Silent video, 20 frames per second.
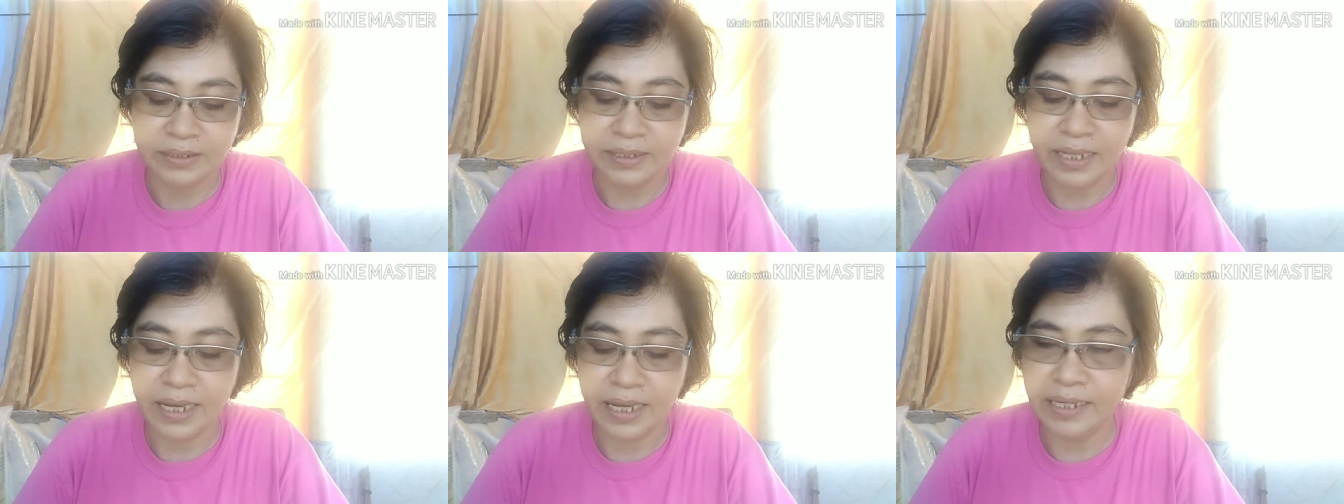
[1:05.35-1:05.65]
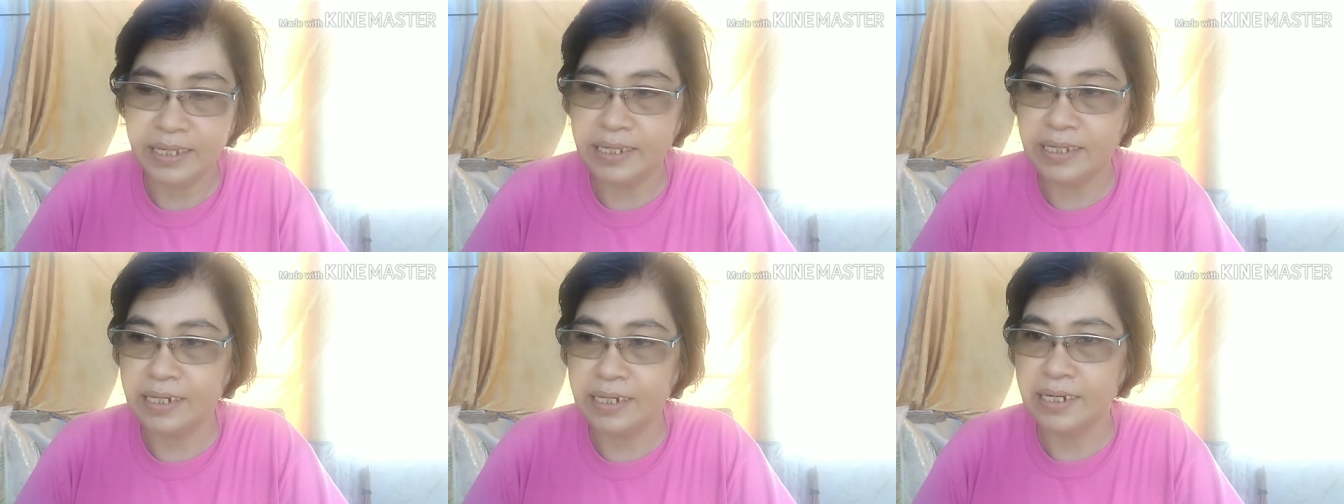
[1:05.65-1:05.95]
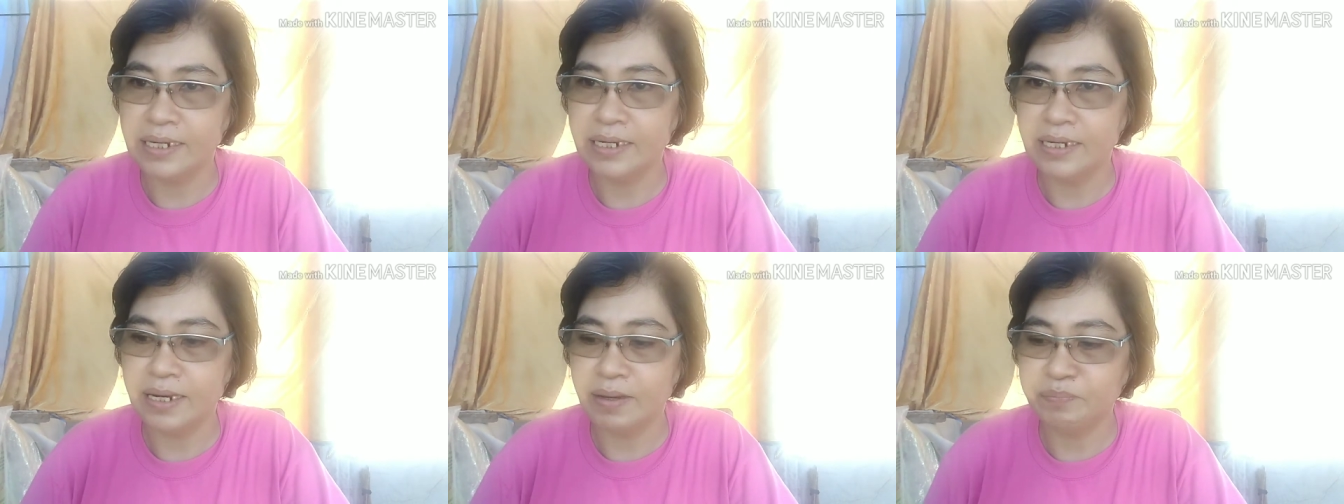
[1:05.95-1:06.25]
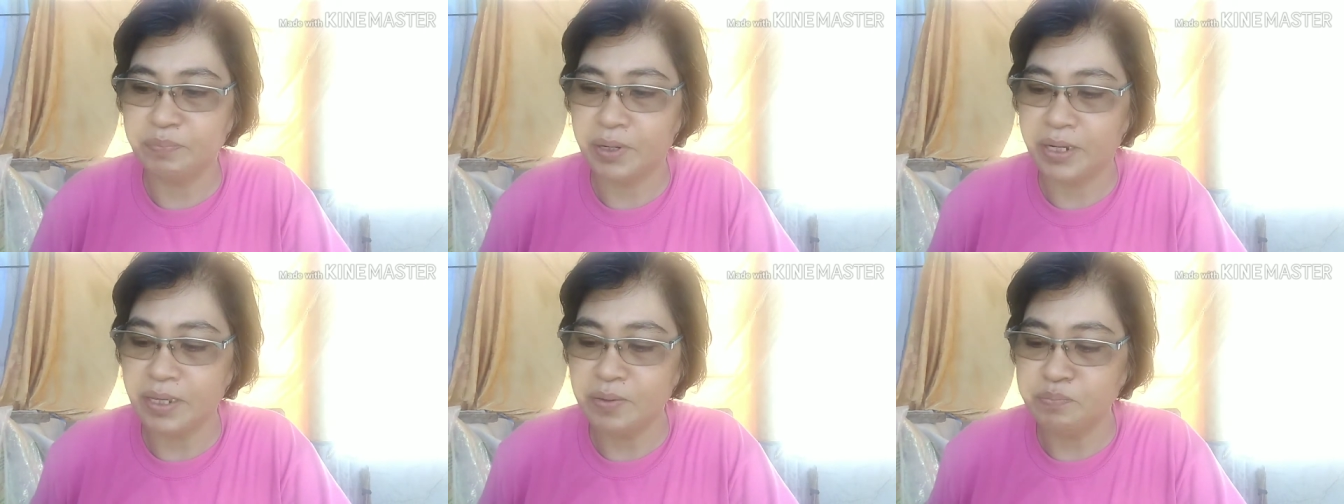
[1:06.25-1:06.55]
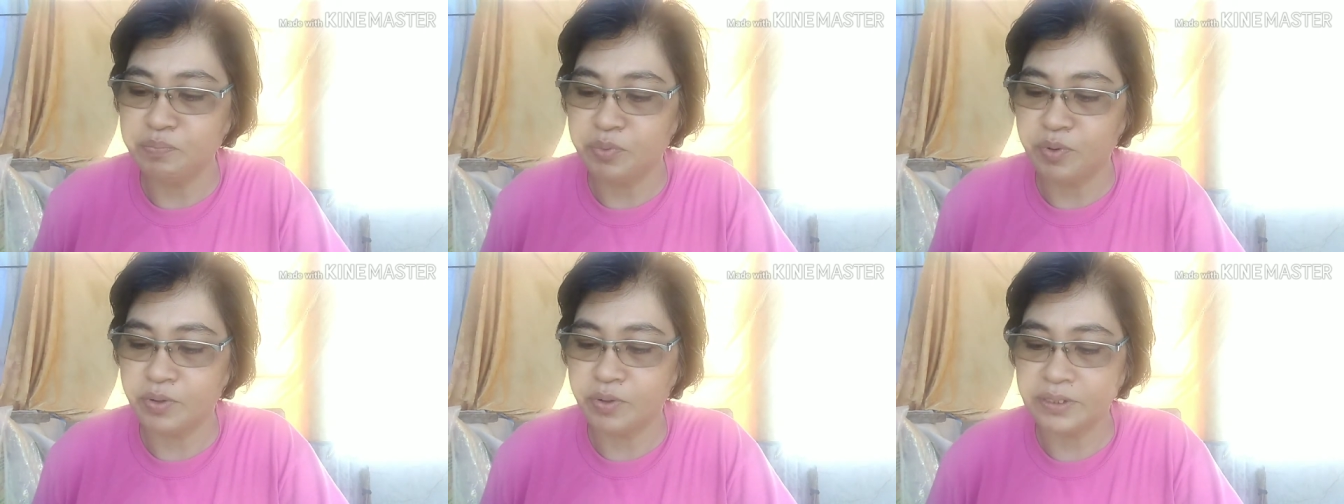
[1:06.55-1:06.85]
Dahil
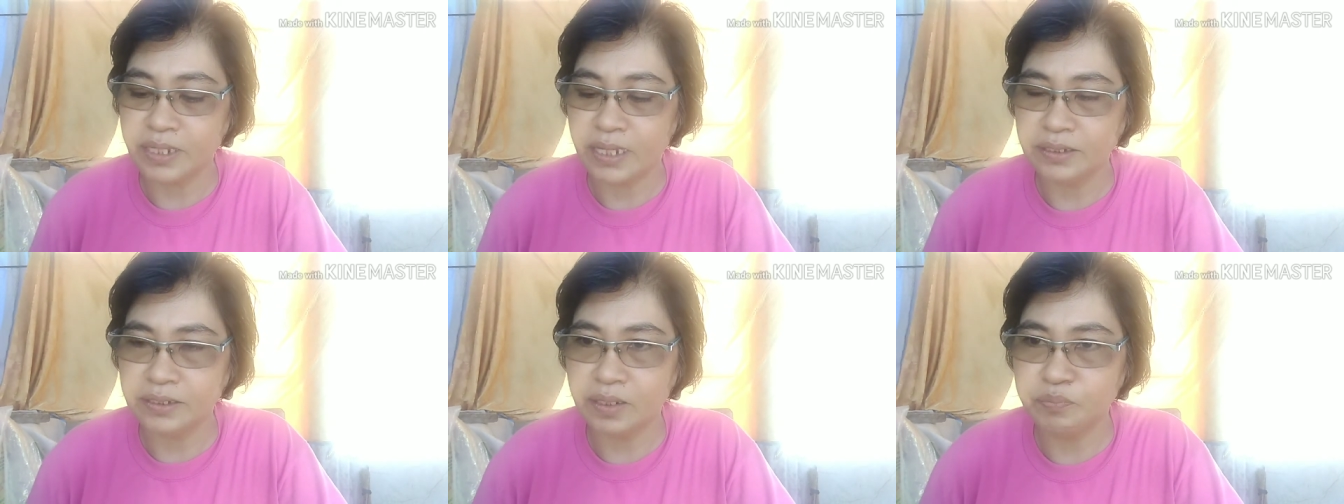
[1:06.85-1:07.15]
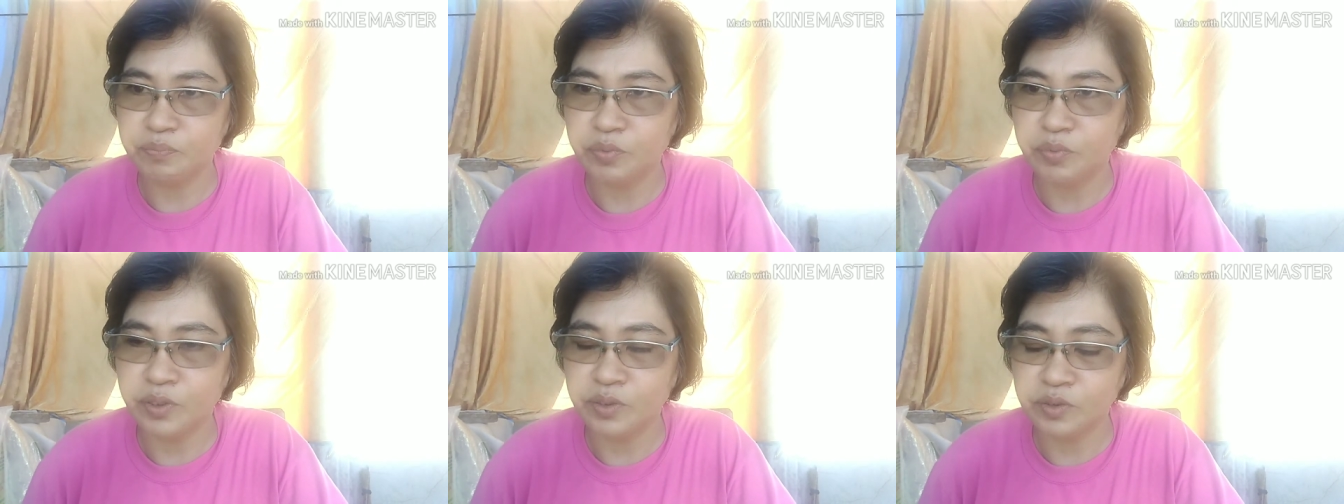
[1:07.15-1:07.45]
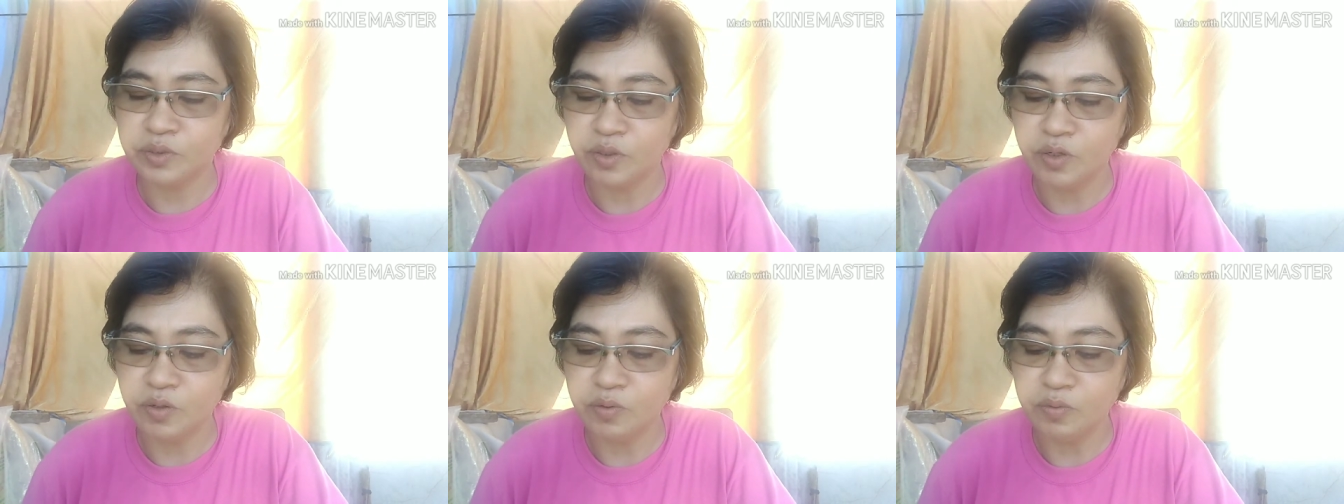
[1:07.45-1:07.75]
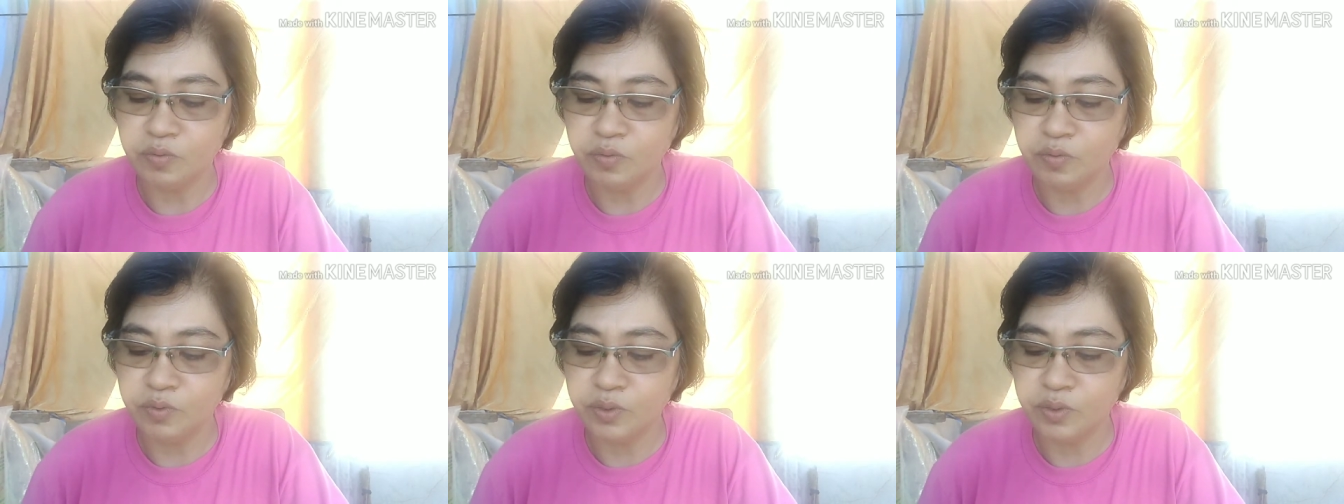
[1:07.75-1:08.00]
napaka-importante po ito.